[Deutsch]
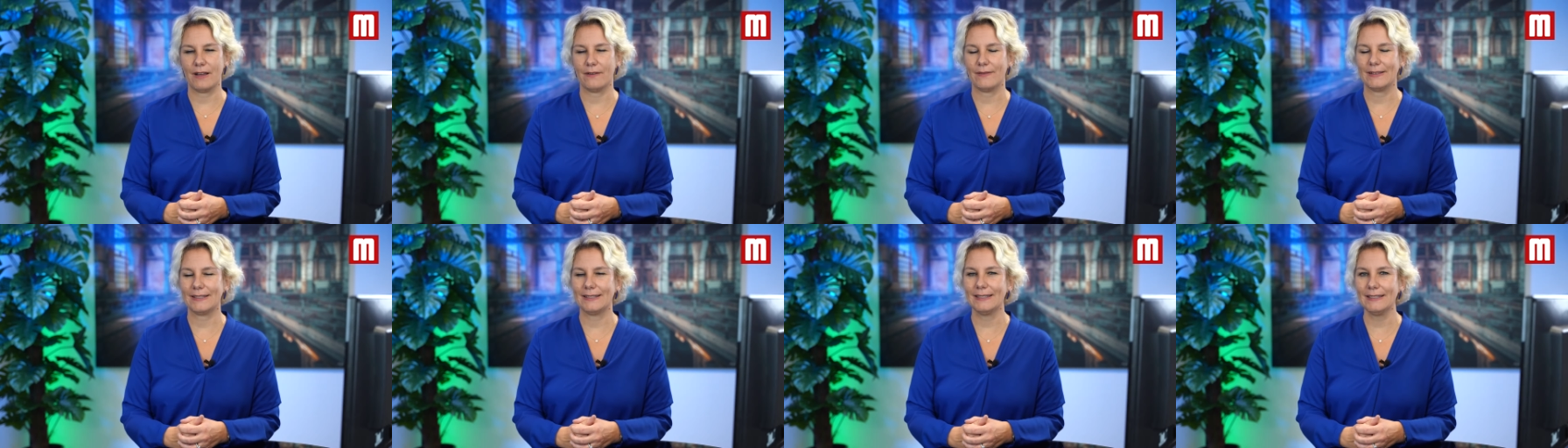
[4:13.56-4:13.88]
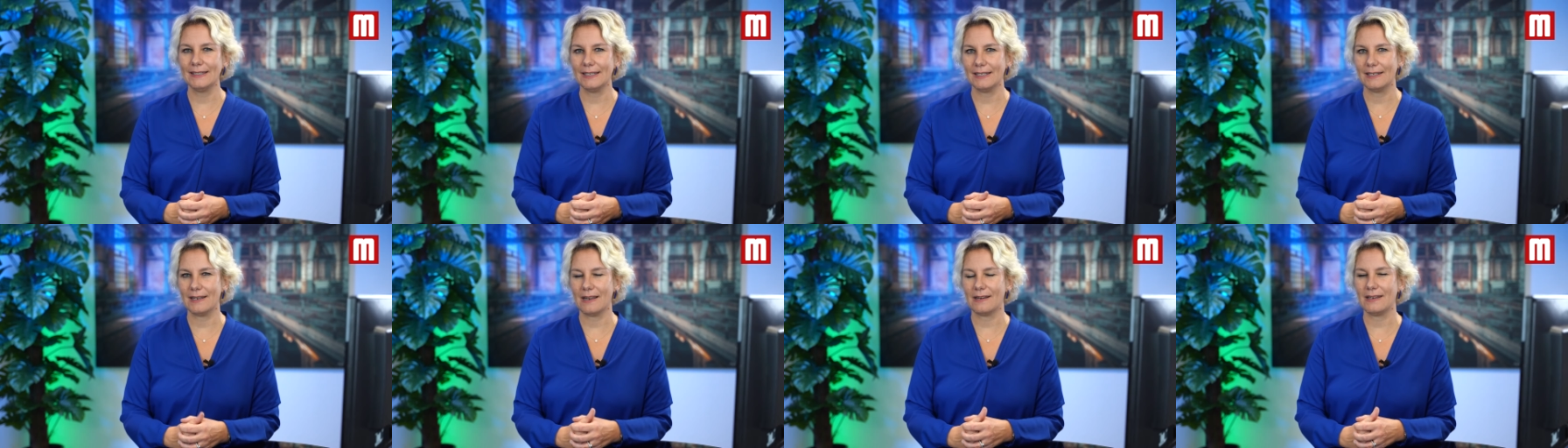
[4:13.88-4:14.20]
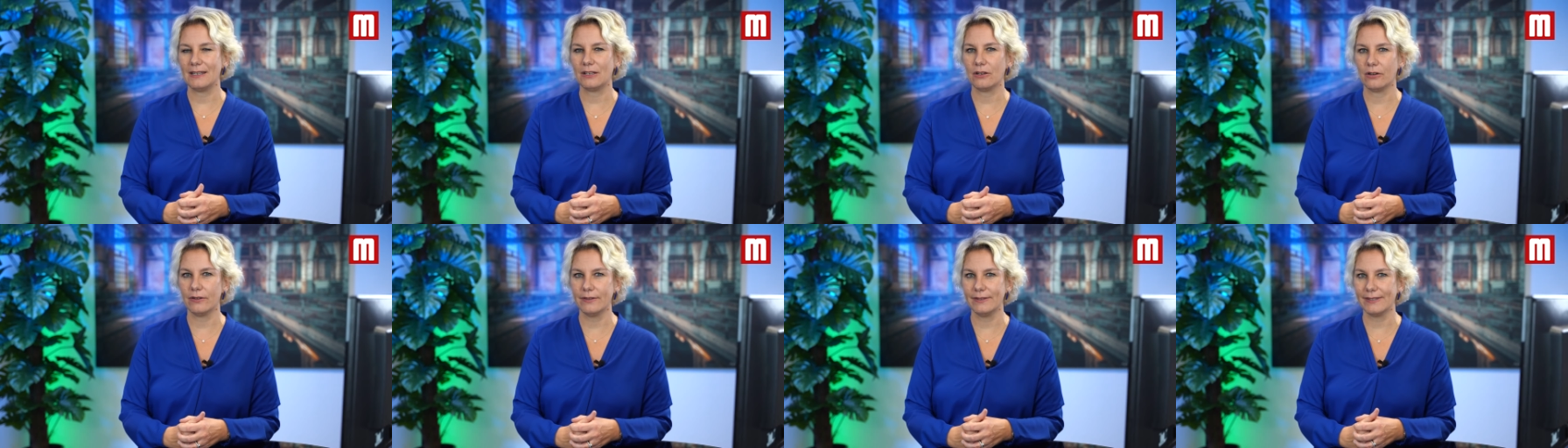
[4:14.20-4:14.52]
war, was sind denn dann
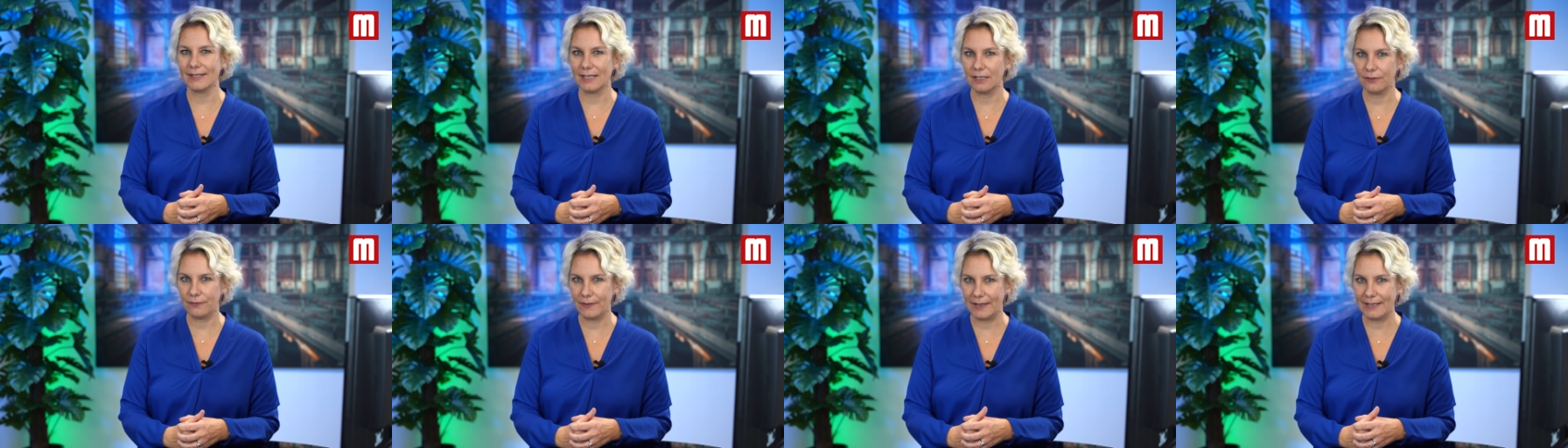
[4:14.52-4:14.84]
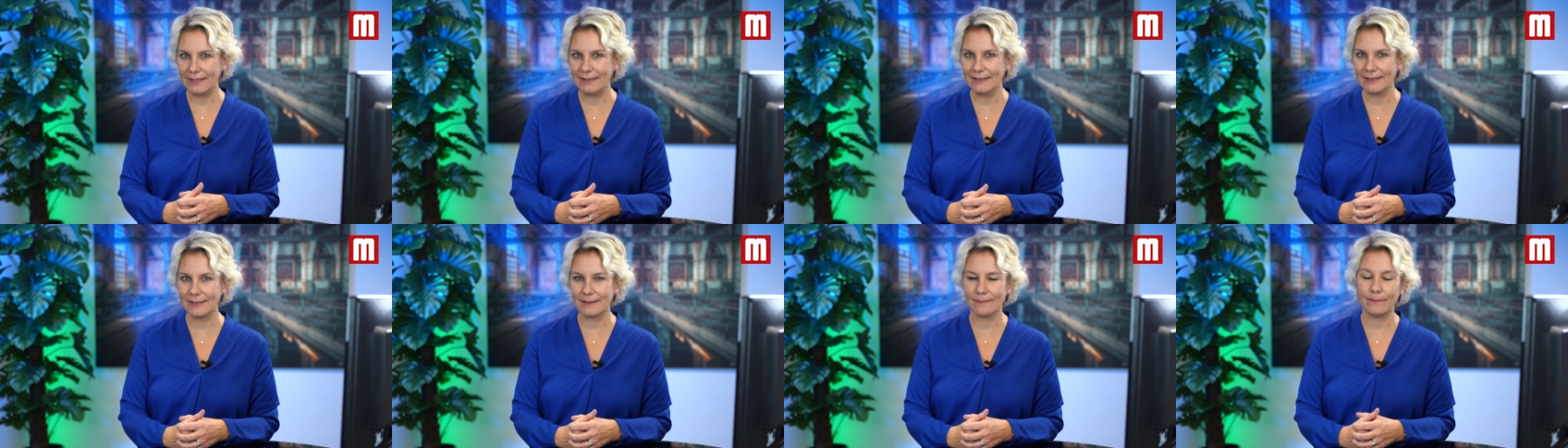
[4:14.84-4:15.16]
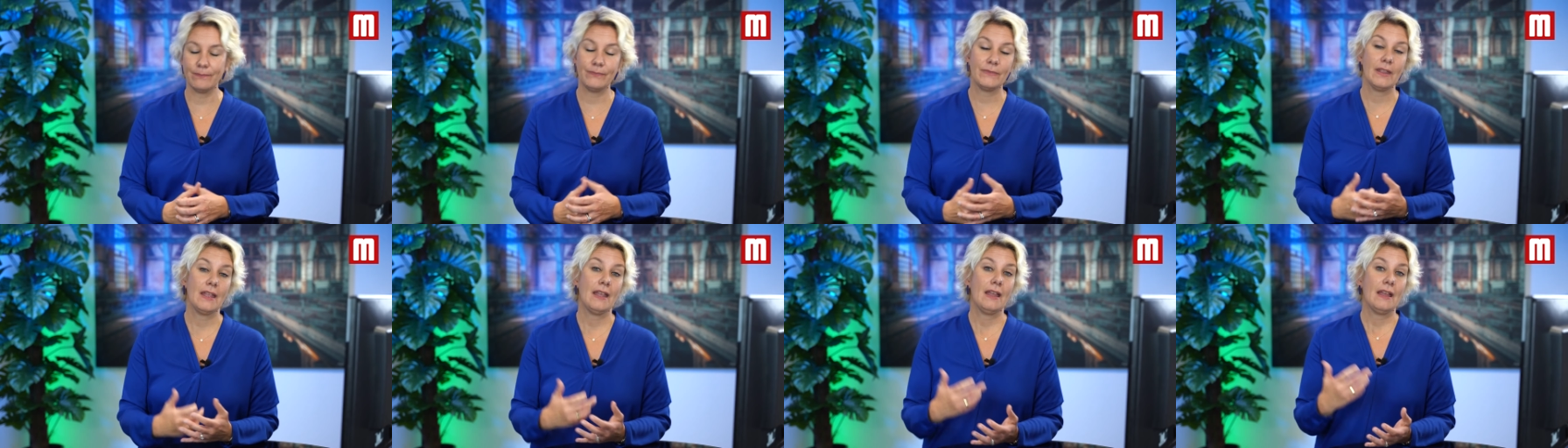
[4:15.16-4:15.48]
die
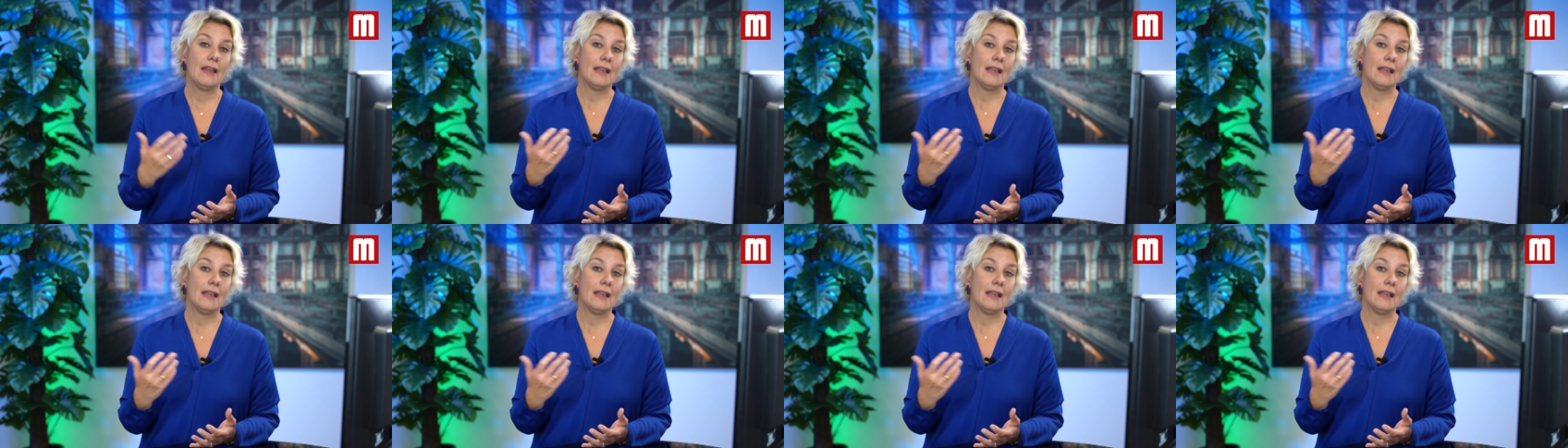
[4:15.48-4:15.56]
Konsequenzen?